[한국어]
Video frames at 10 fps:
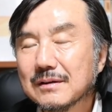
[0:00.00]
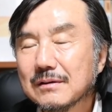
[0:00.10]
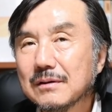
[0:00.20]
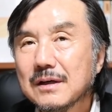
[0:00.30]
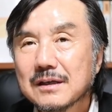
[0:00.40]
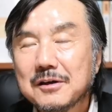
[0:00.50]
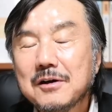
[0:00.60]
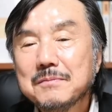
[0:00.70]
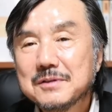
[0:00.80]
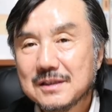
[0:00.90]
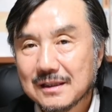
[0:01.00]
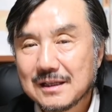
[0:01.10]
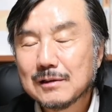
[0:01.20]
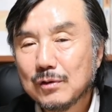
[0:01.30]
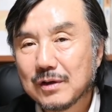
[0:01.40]
그리고 경험치가
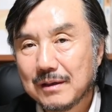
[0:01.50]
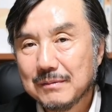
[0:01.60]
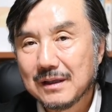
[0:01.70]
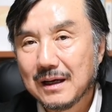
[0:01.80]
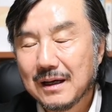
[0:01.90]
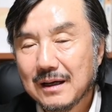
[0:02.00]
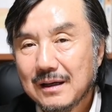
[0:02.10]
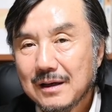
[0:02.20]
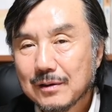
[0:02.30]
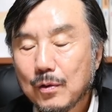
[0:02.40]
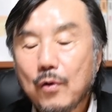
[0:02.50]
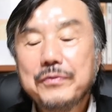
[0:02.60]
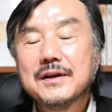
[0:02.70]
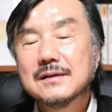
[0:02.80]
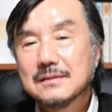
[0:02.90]
작동을 합니다. 그리고
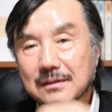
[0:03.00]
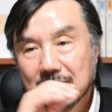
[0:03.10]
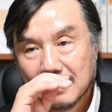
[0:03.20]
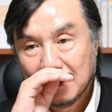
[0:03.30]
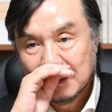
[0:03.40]
혼자서